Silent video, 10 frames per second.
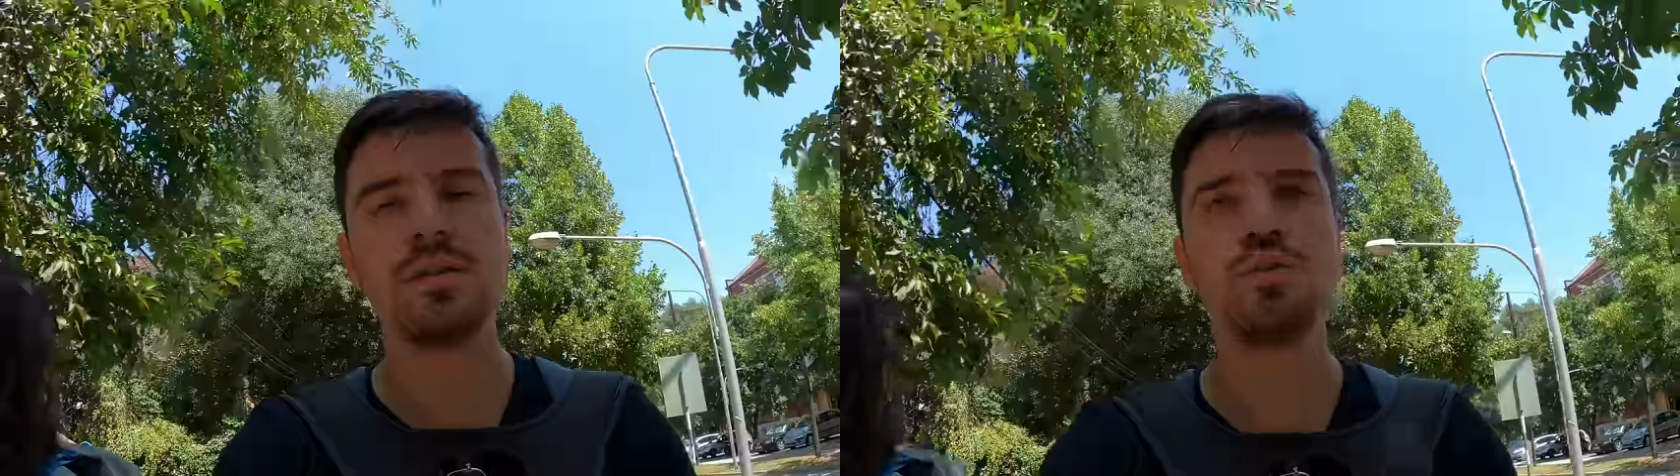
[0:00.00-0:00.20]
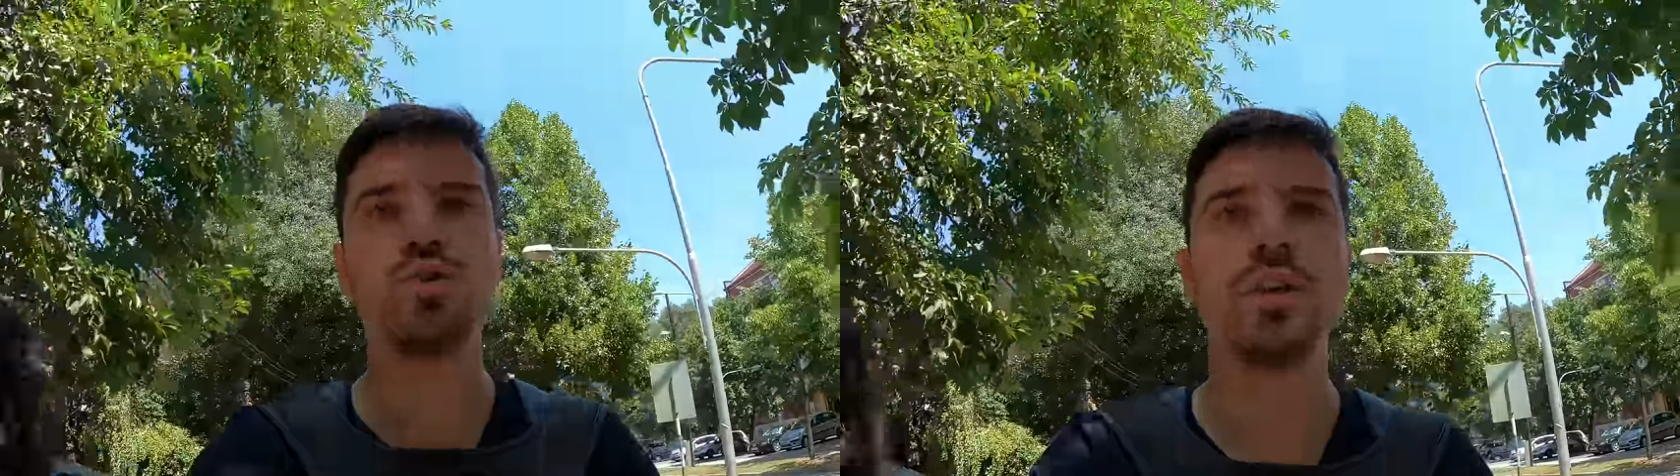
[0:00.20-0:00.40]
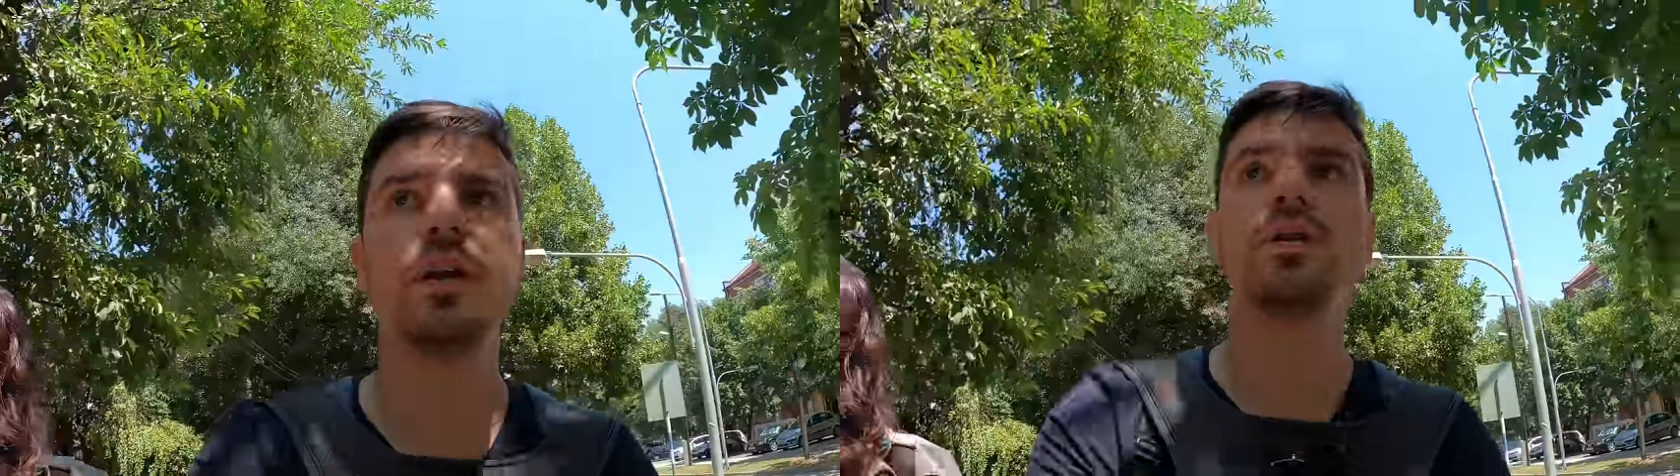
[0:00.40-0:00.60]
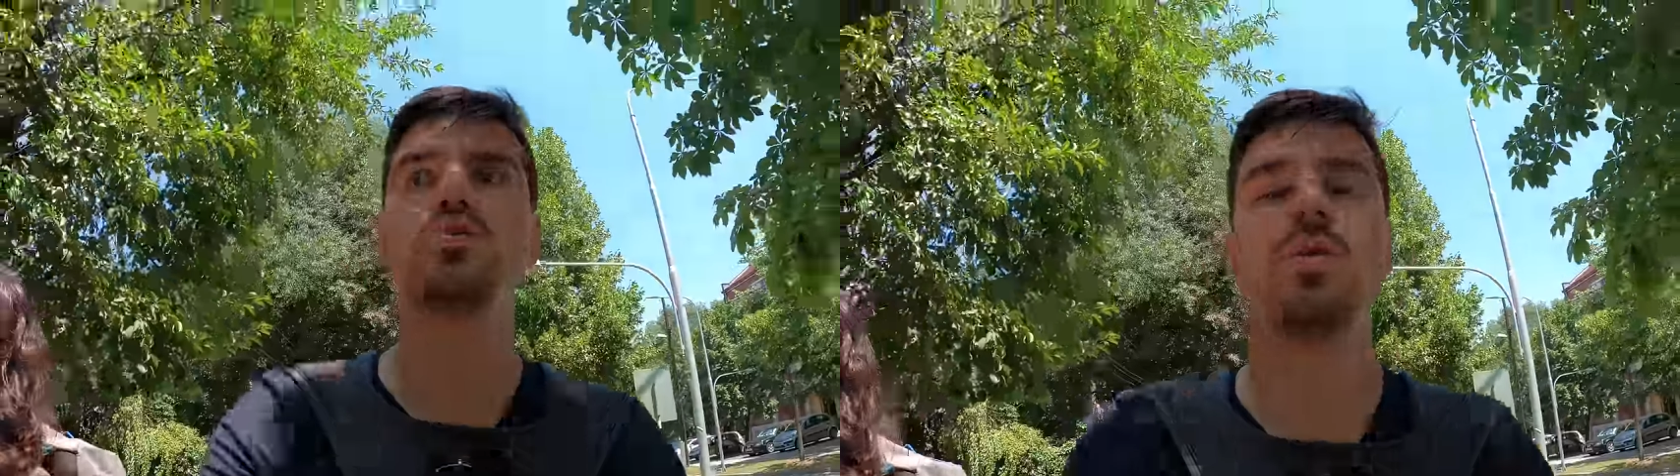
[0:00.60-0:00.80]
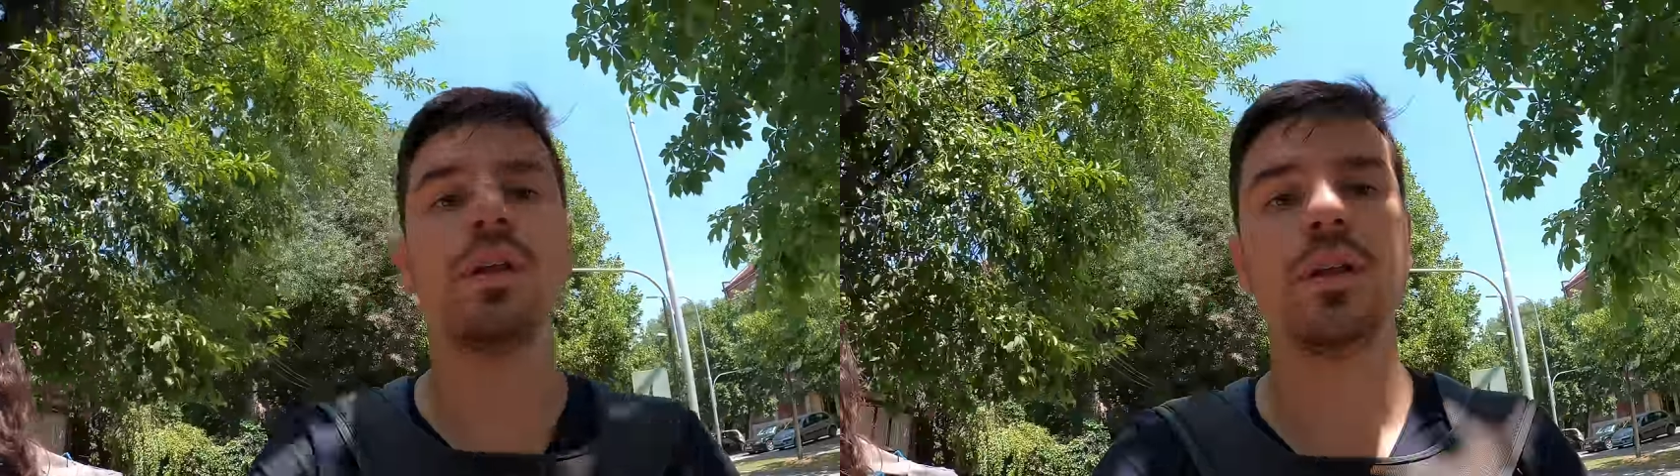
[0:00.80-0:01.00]
Az önceki
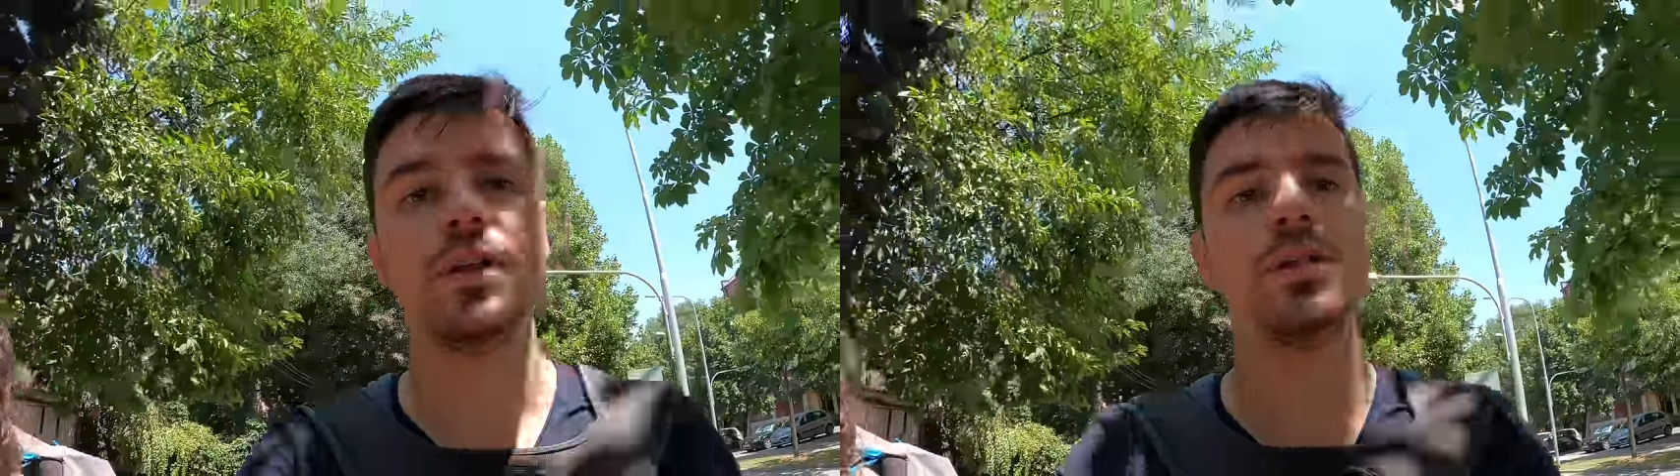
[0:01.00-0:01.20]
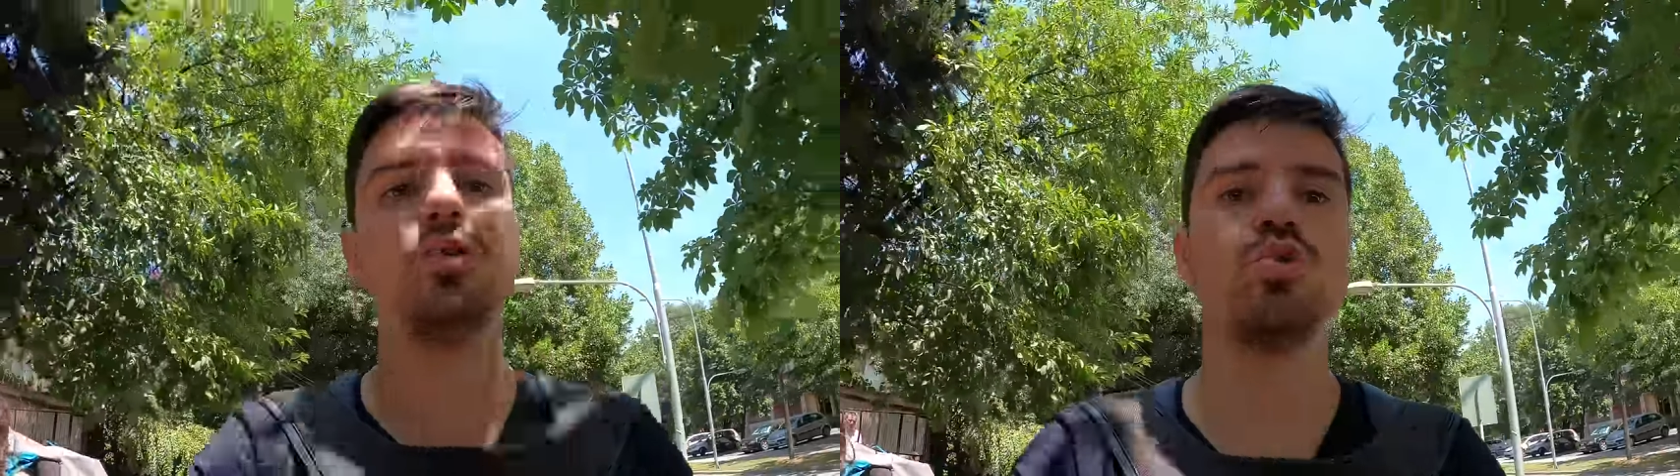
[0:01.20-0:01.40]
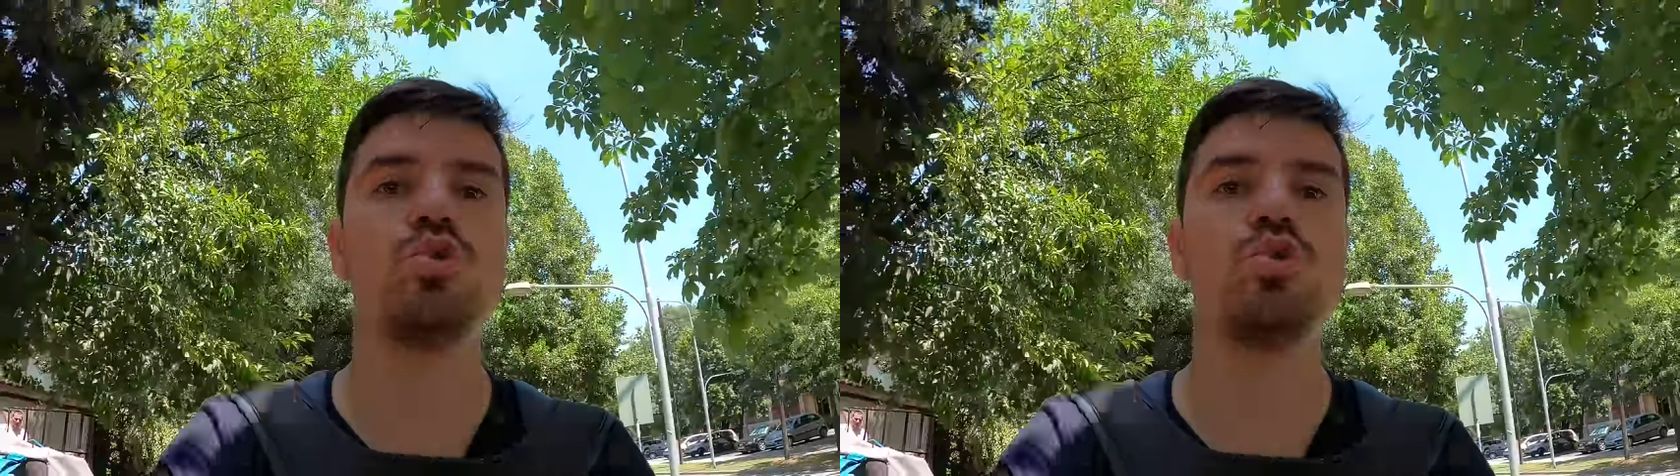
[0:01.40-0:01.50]
restoran açık